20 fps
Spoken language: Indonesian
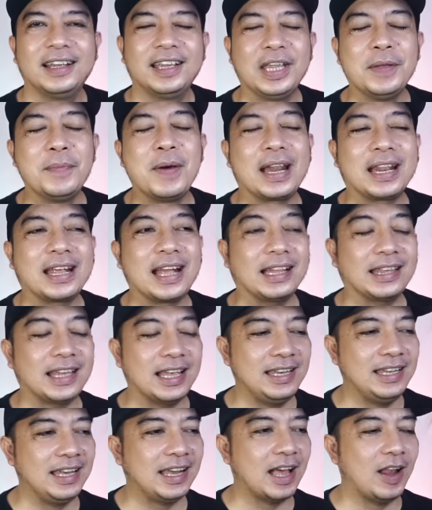ibarat kata
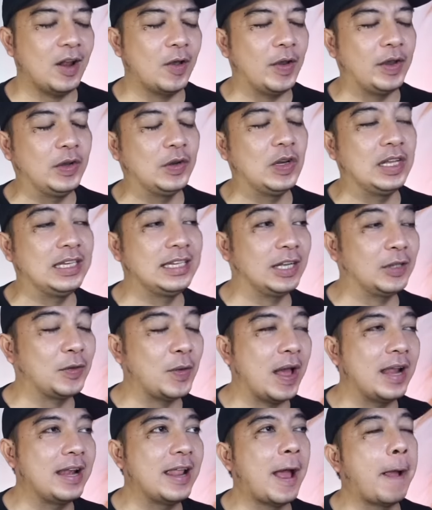nih ya kalau Indonesia tuh
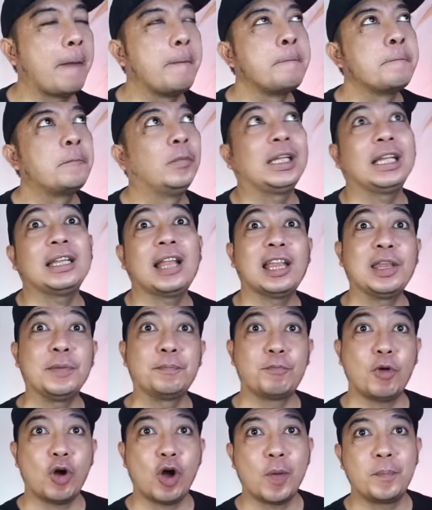ada misalnya
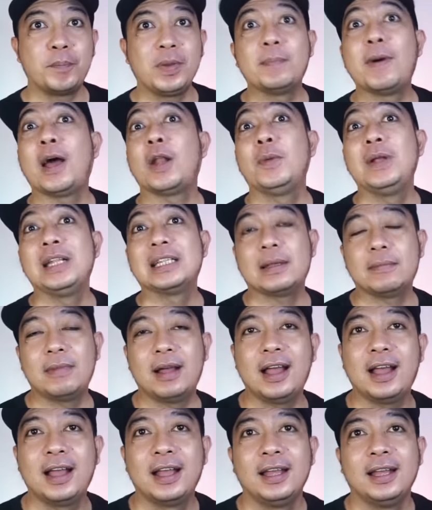hip hop dipaduin
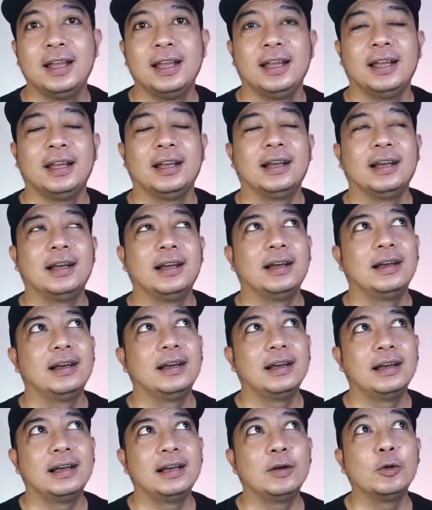sama
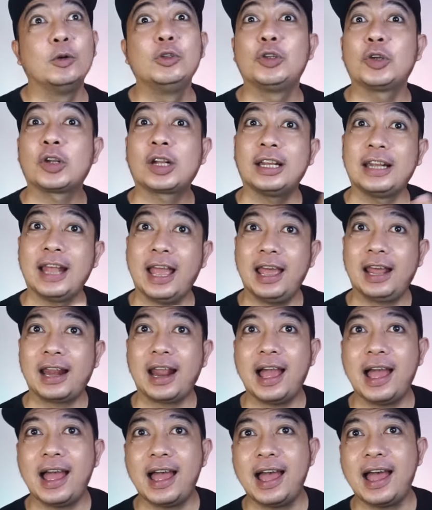uh, unsur
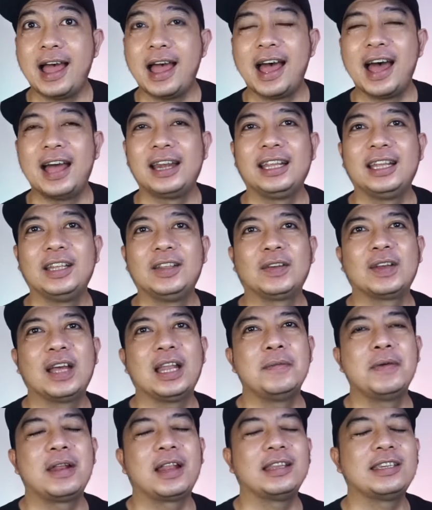kedaerahan gitu kan
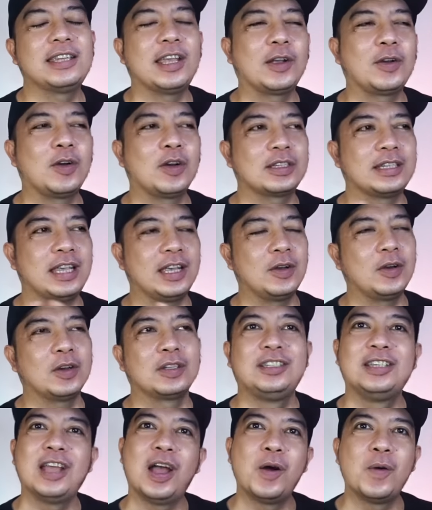ibaratnya
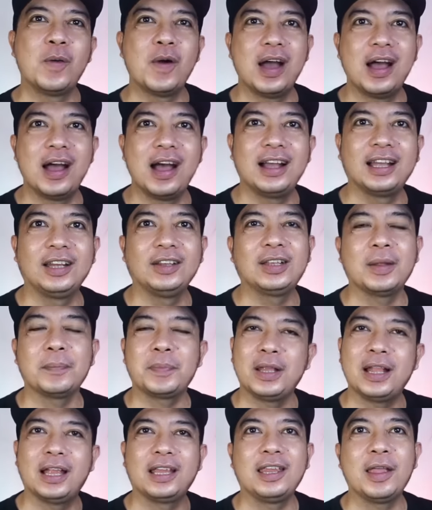cengkok-cengkok Jawa gitu
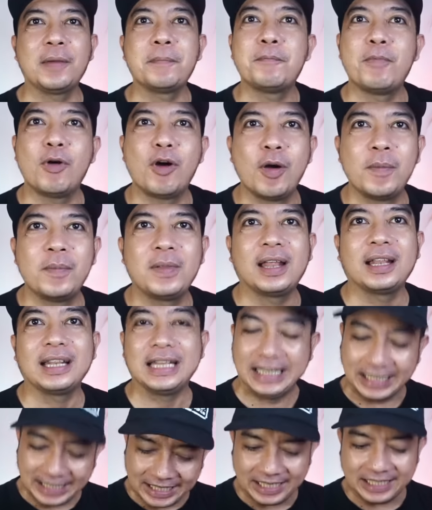tapi lainnya pop nah,
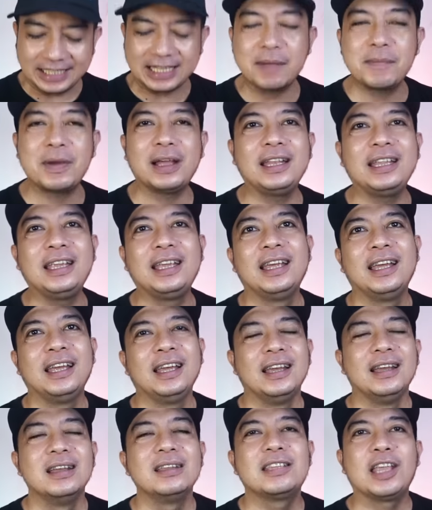ini nih sama nih
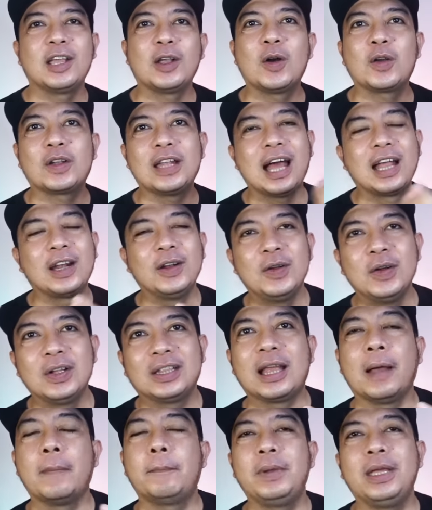cengkok dangdut
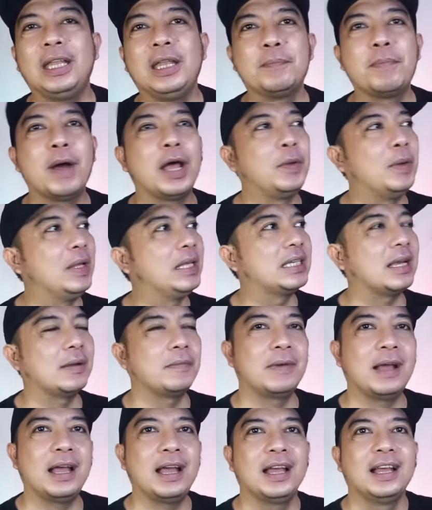tapi dipaduin
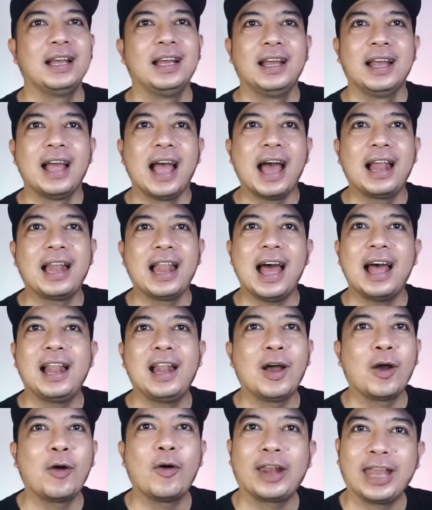sama
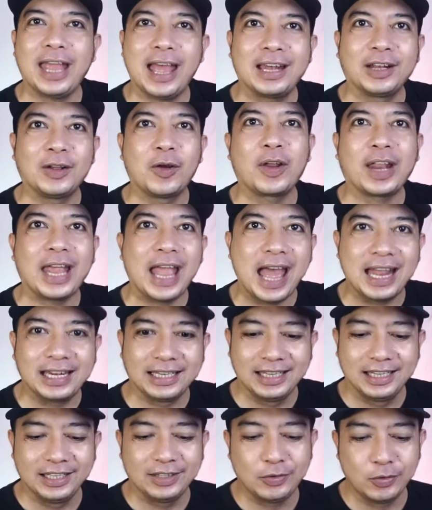ala-ala
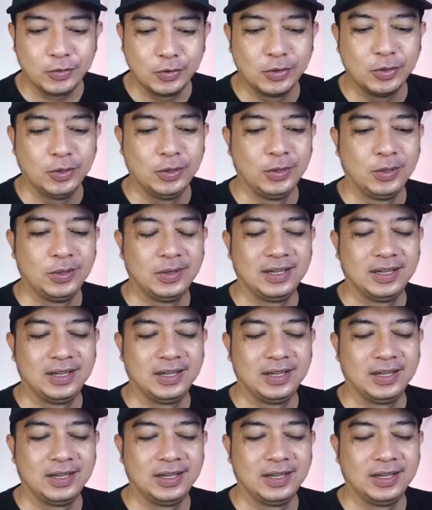Koreaan-Koreaan gitu